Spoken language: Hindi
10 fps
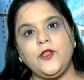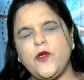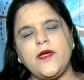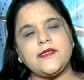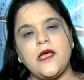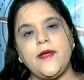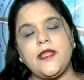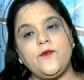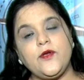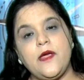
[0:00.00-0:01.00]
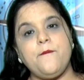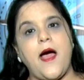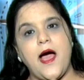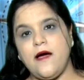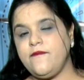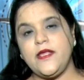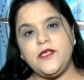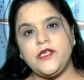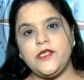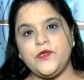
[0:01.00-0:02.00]
तो इसका मतलब उनके भाव
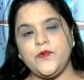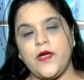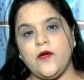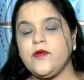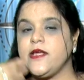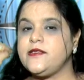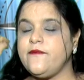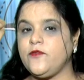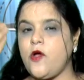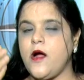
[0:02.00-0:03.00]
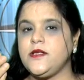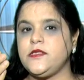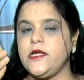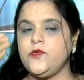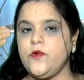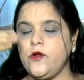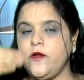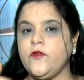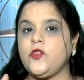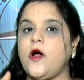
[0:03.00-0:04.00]
नहीं चेंज हुए हैं उनके सिर्फ थॉट्स चेंज हुए हैं
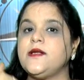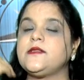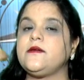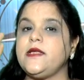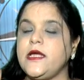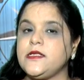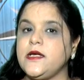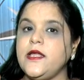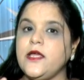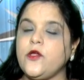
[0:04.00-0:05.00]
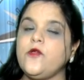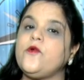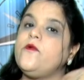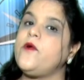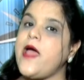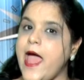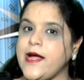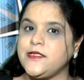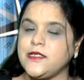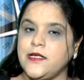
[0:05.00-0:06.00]
उन्होंने वो थॉट्स क्रिएट करे हैं क्योंकि उनको वो
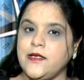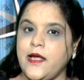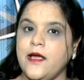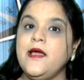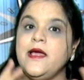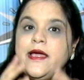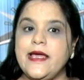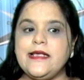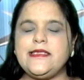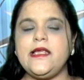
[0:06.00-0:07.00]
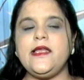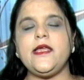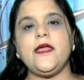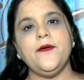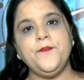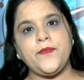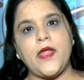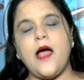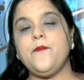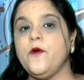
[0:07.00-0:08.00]
एक्ट करना है इसीलिए
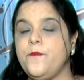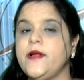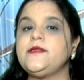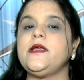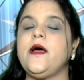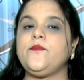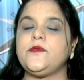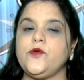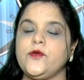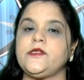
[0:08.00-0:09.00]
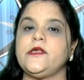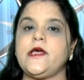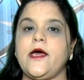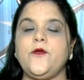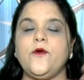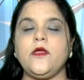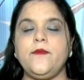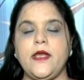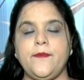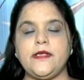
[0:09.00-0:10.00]
आप ऊपर से आप सोचते जा रहे हो कि
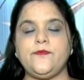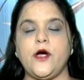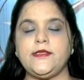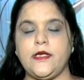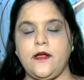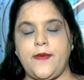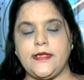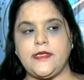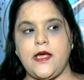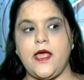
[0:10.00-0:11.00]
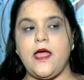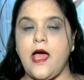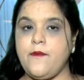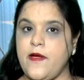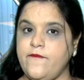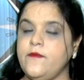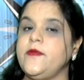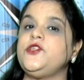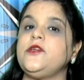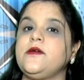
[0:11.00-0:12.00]
मेरे पास बहुत सारा पैसा है आप
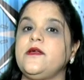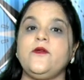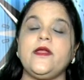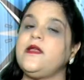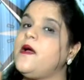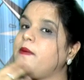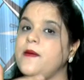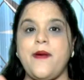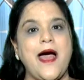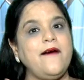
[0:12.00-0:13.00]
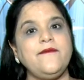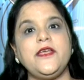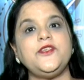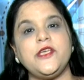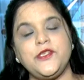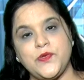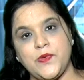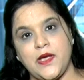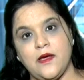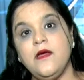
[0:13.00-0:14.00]
एफॉर्मेशन कर रहे हो लेकिन आपके भाव नहीं चेंज हो
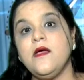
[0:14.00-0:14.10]
रहे हैं